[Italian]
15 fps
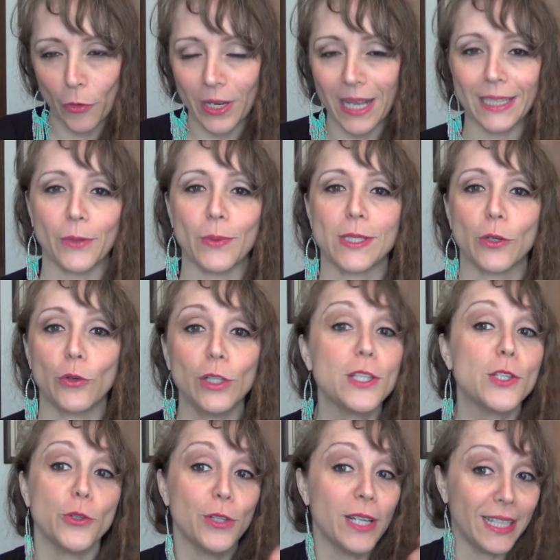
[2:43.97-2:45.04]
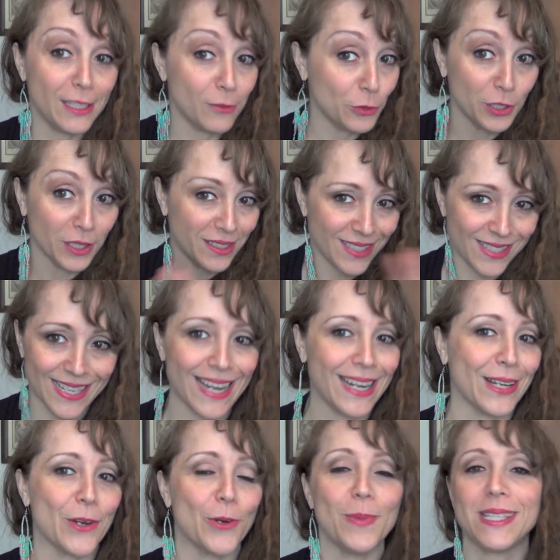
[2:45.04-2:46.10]
un'occhiata a questa collezione e devo dire
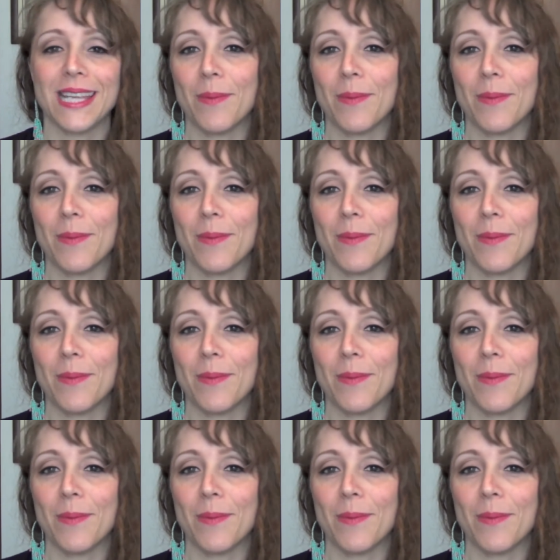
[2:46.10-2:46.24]
Tiziana che come